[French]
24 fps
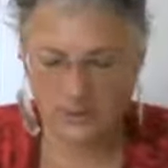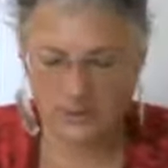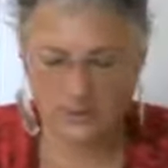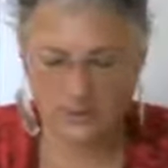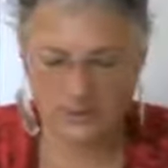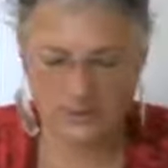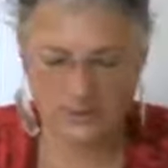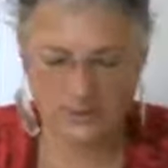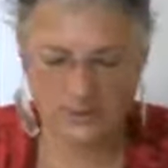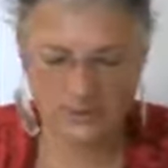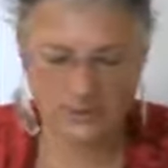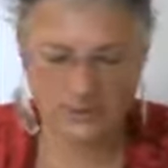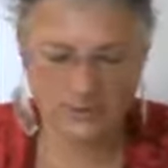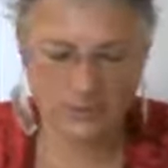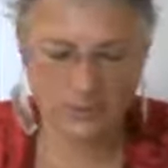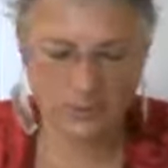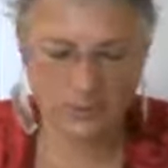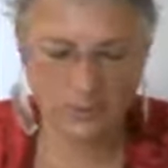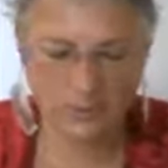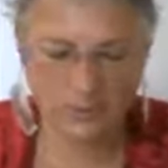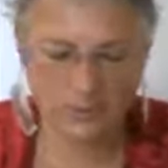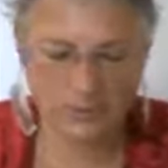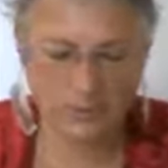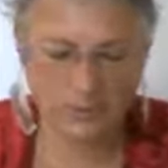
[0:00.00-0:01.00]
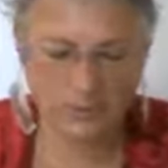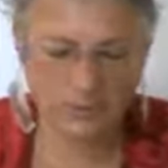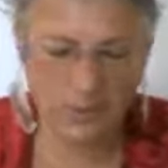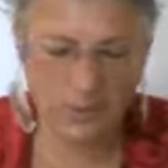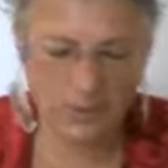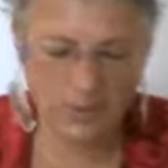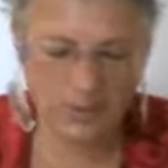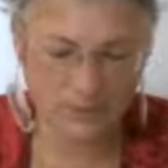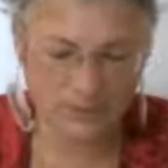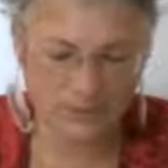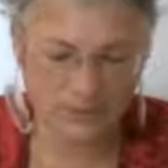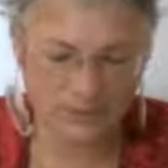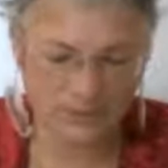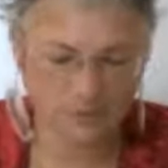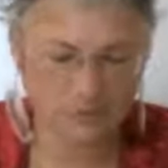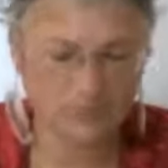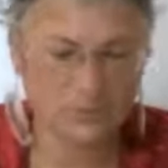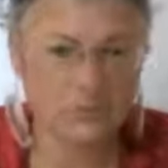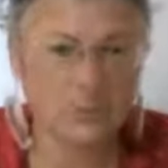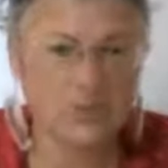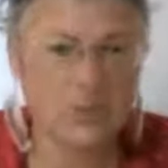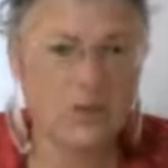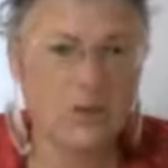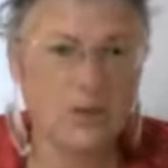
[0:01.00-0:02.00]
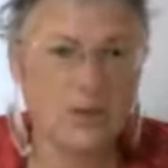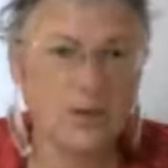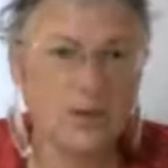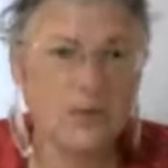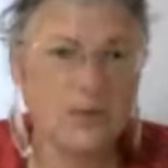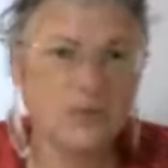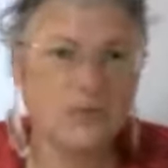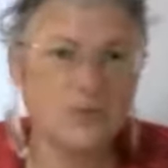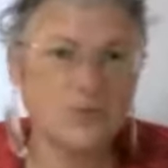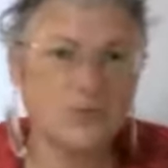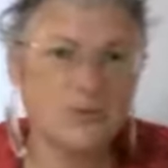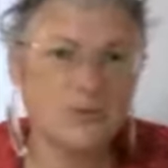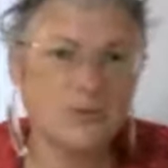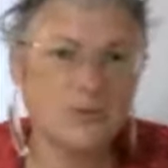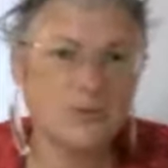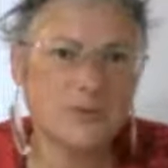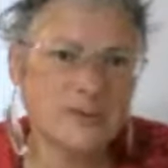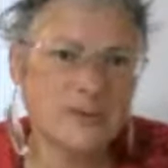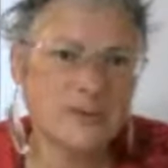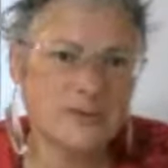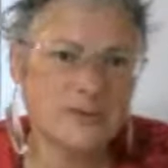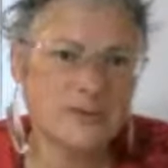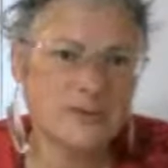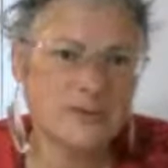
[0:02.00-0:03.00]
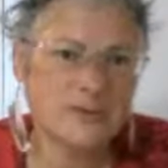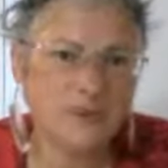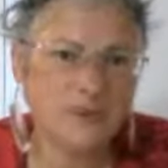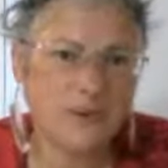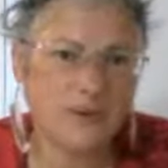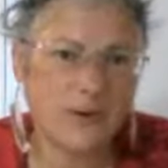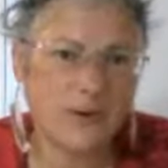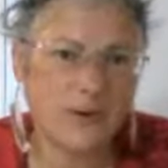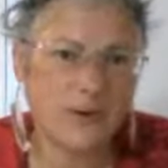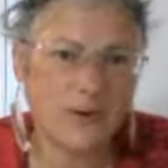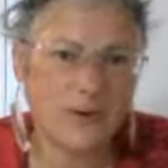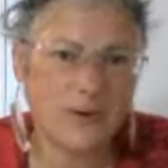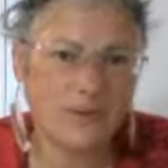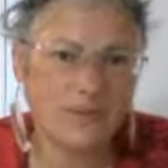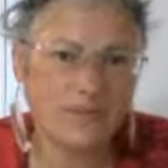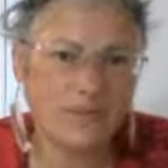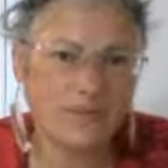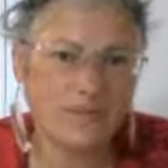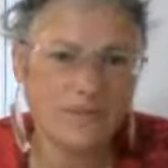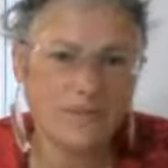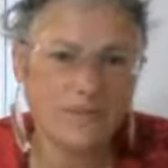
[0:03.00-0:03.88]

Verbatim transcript: Donc l'estime de soi, comme je vous le disais en,